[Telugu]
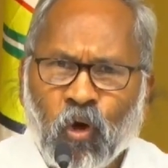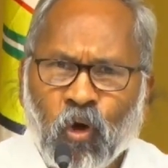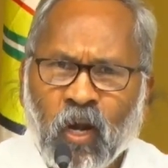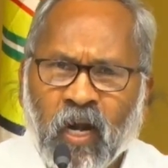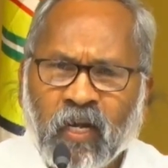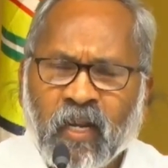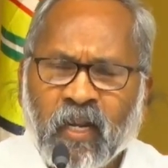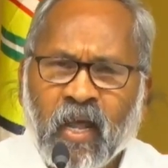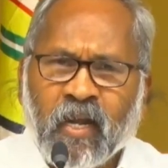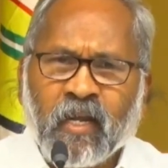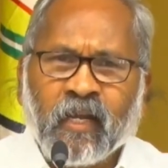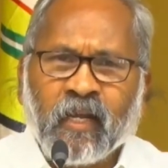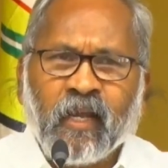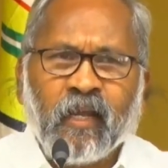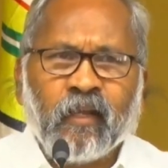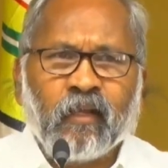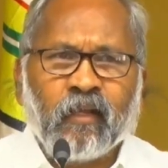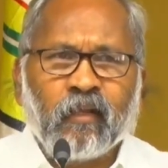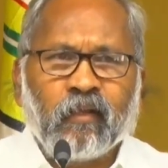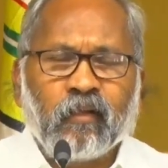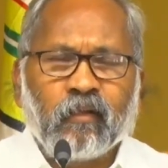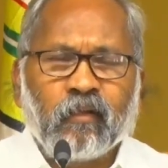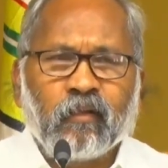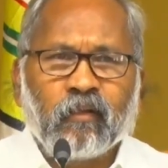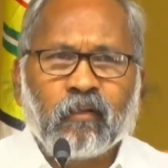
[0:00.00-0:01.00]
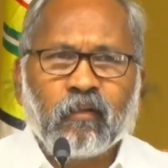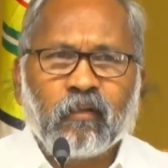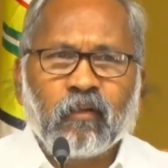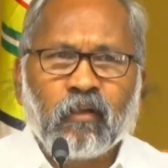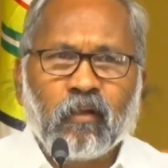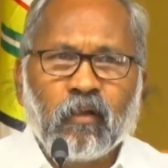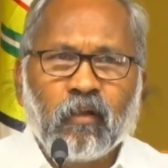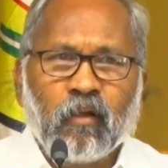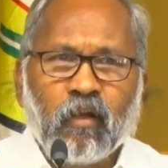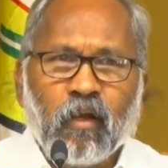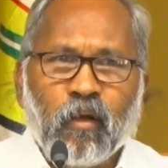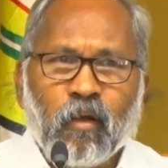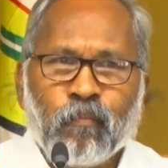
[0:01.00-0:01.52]
పోరాటానికి
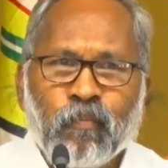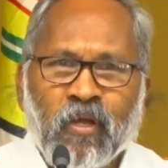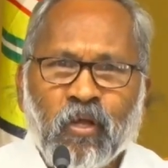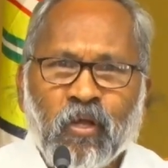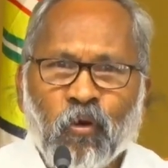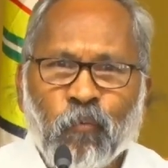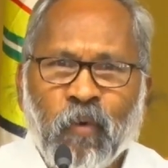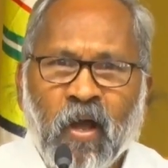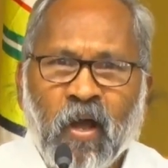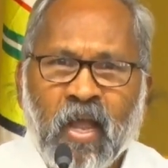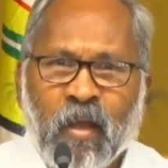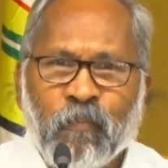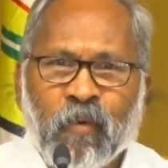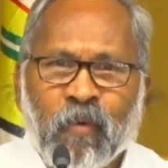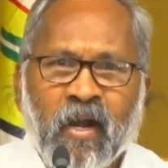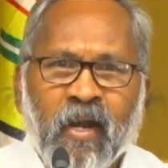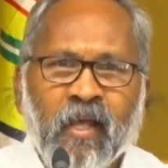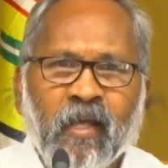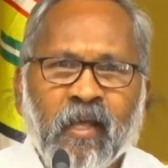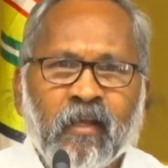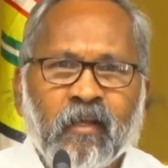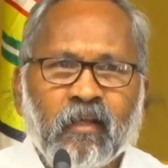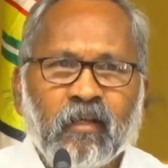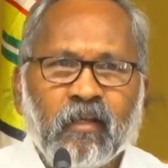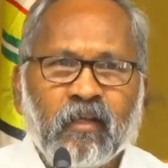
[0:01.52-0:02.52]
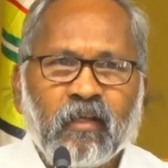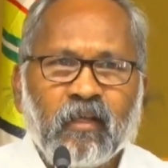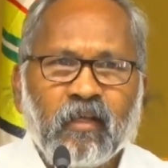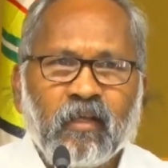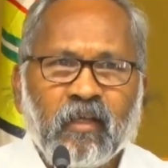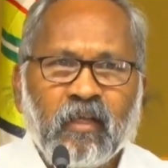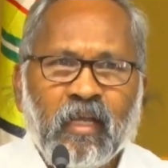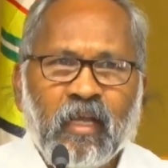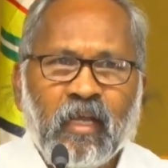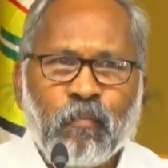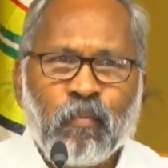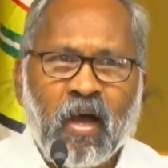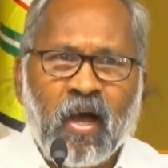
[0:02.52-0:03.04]
మీరు భయపడి
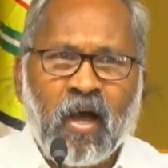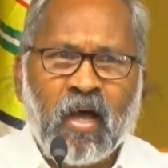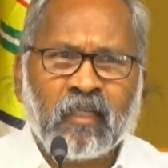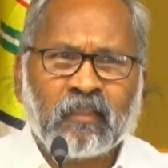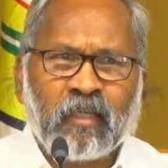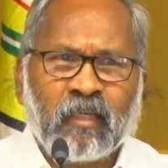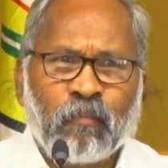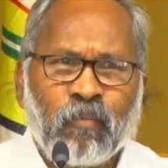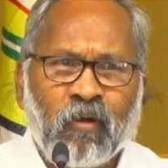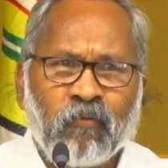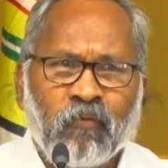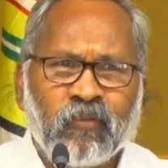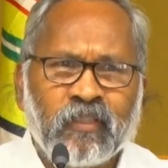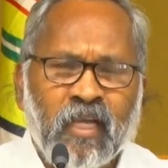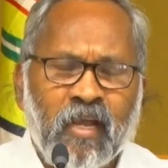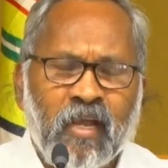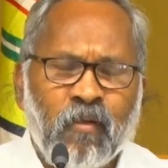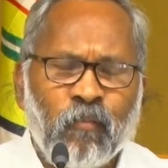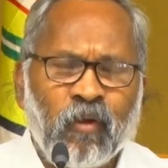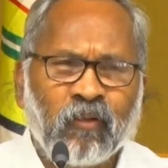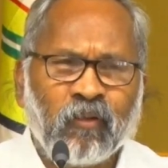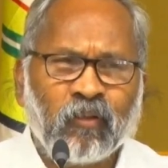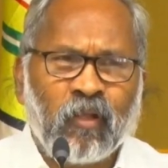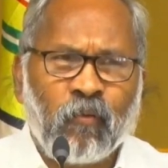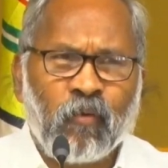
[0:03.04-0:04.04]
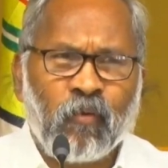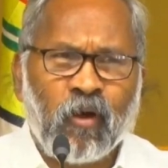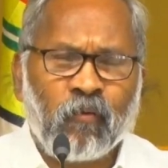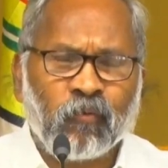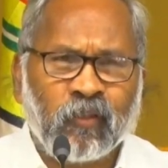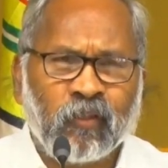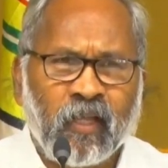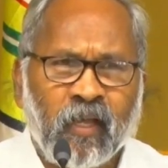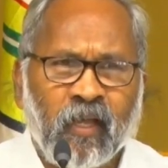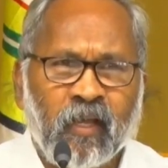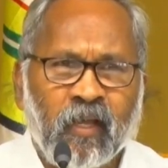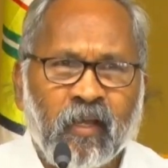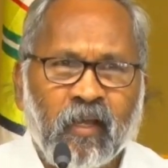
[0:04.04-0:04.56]
ఈ మహాసభ విజయవంతం
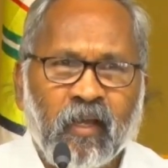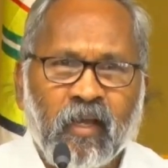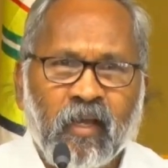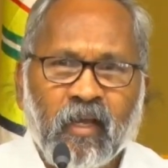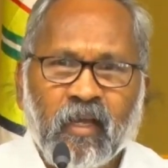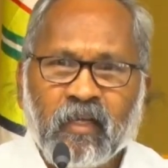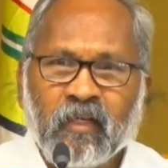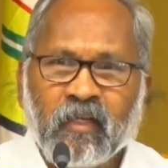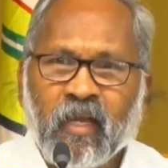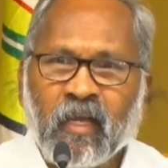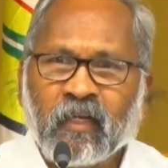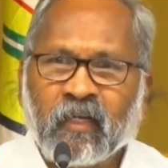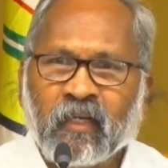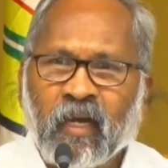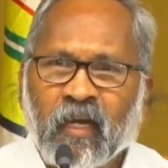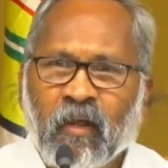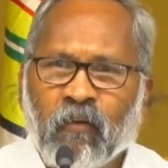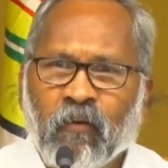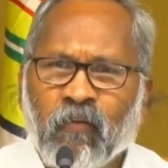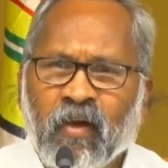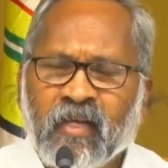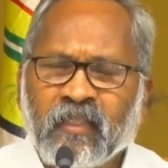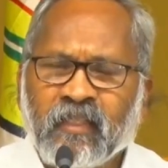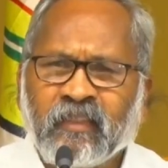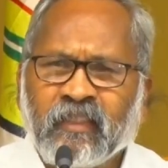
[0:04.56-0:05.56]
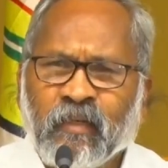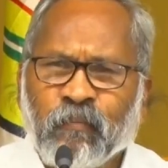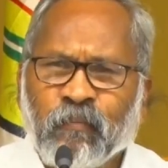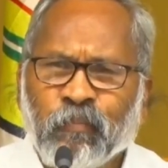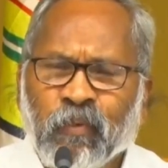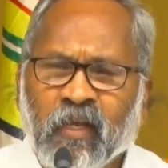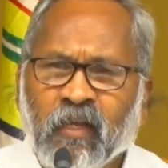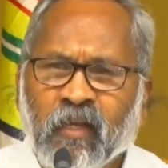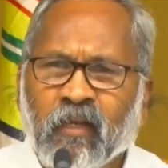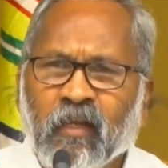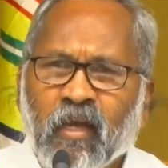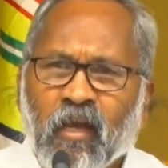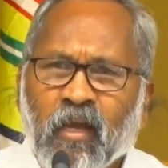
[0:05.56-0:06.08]
అవుతే ఎక్కడ
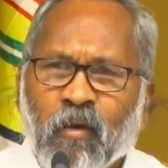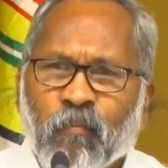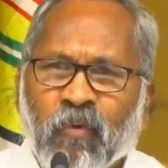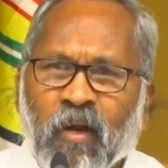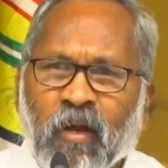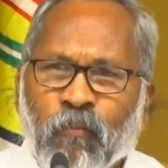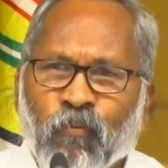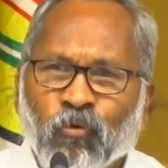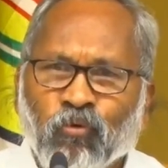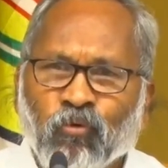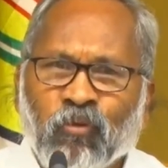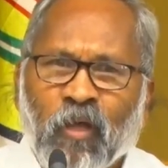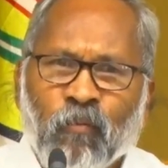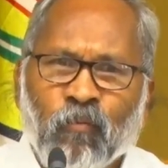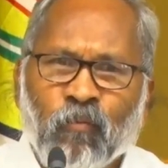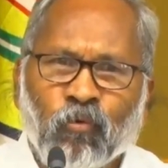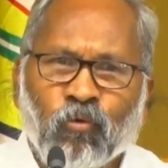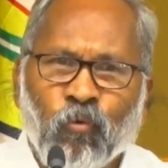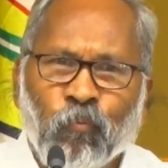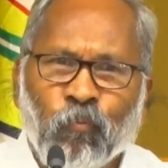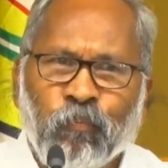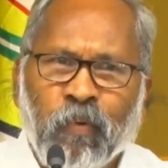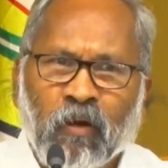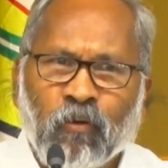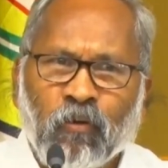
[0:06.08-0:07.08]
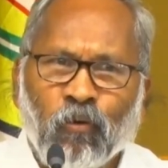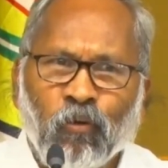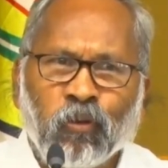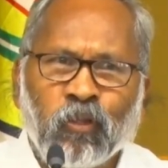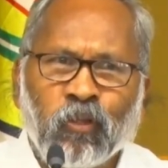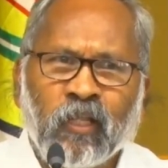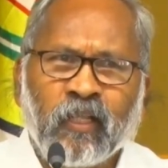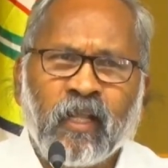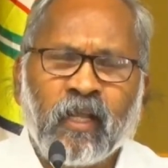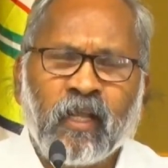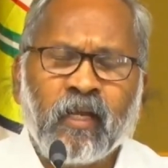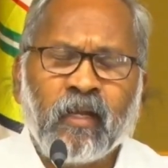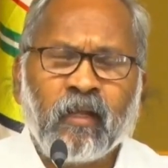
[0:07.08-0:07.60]
వైసీపీ ప్రభుత్వం
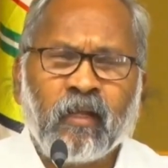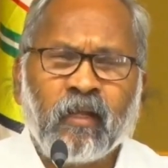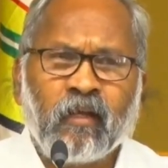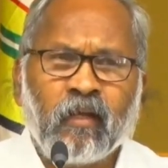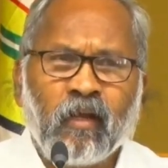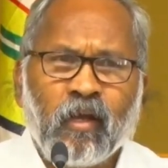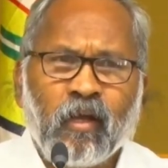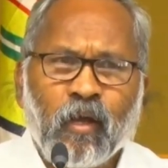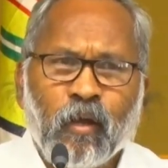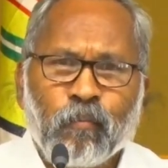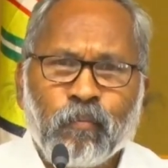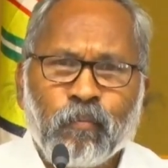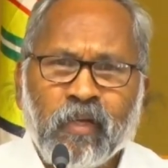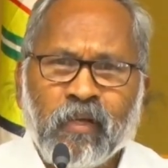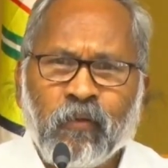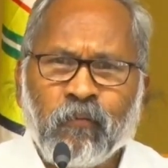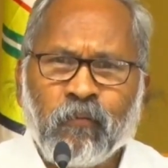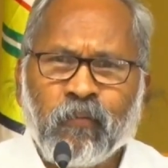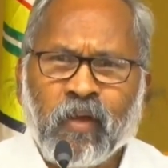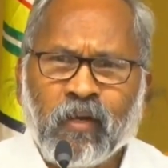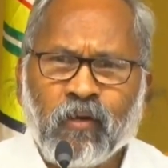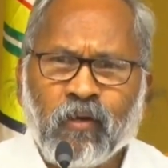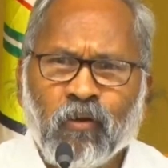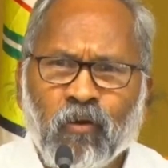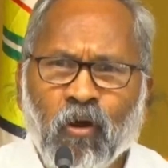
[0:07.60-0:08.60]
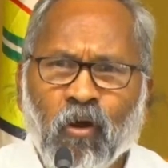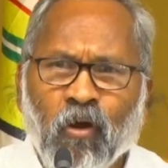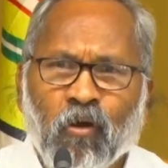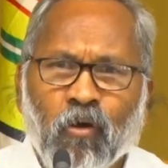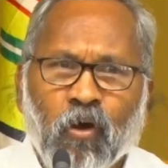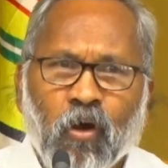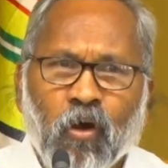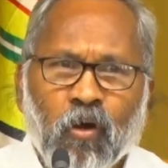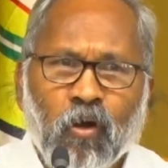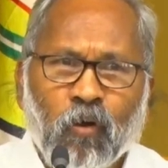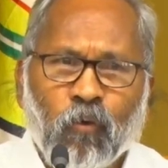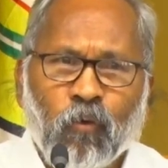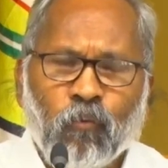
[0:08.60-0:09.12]
కుప్పకూలుతుందని మీ వెన్నులో
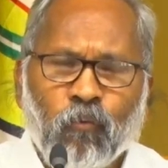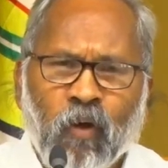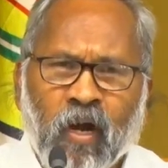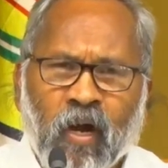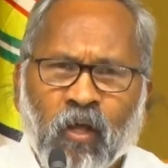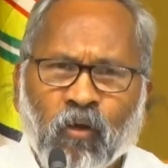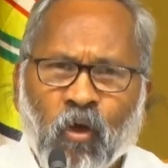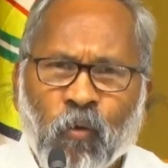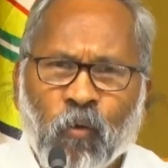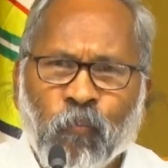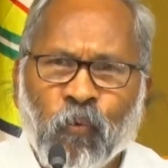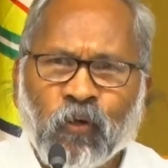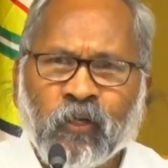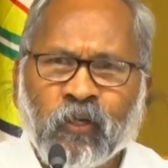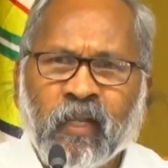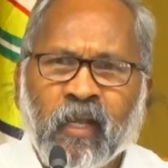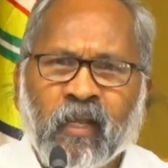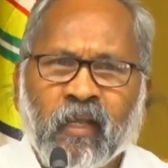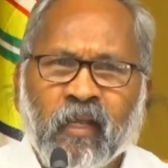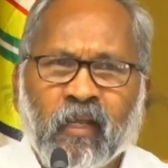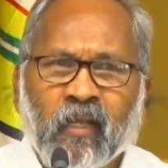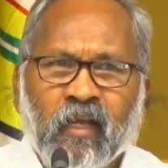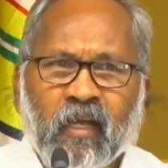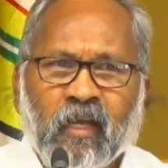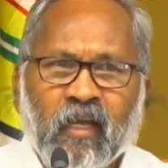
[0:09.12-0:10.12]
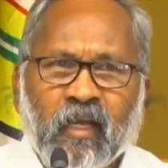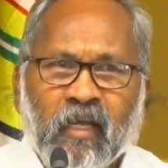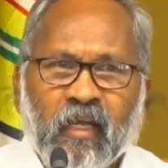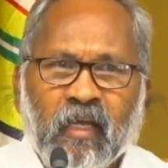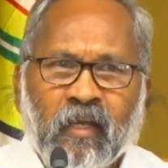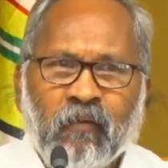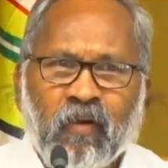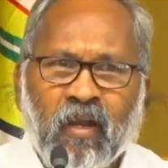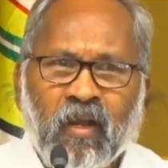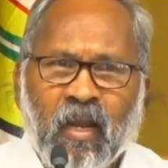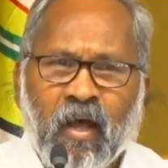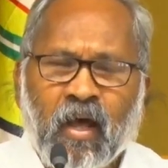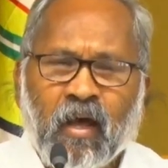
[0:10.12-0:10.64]
వణుకు పుట్టి
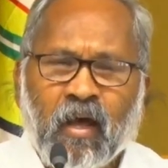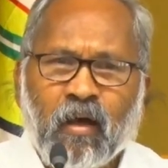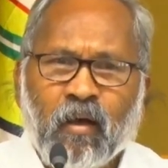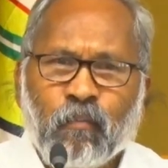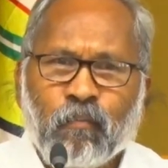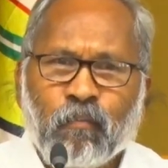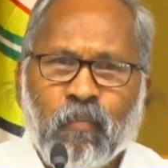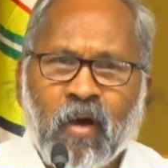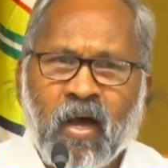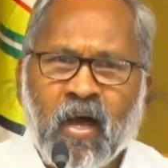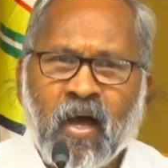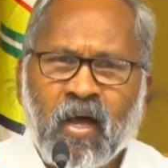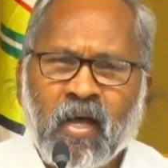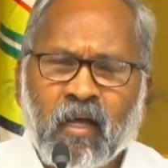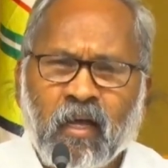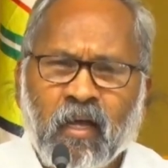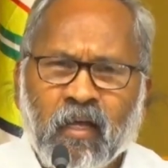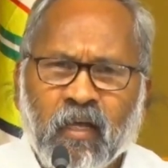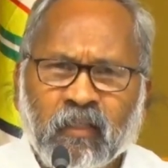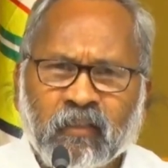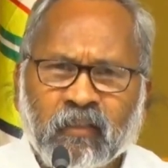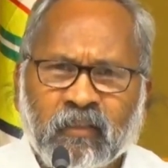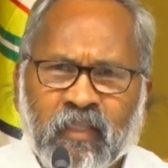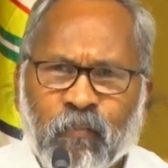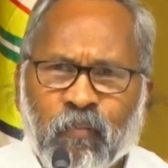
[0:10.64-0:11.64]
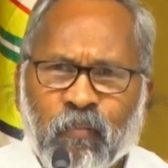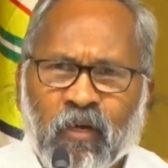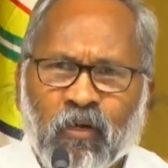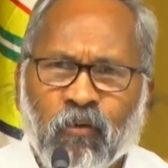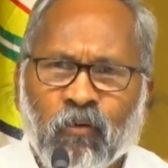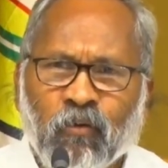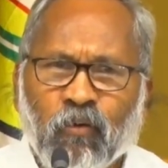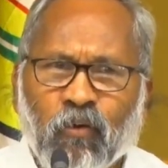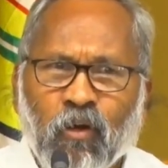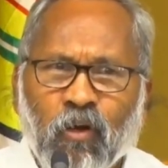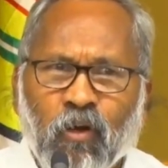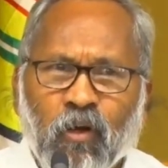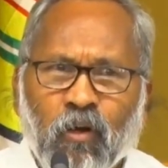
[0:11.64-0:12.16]
ఇవాళ మహాసభను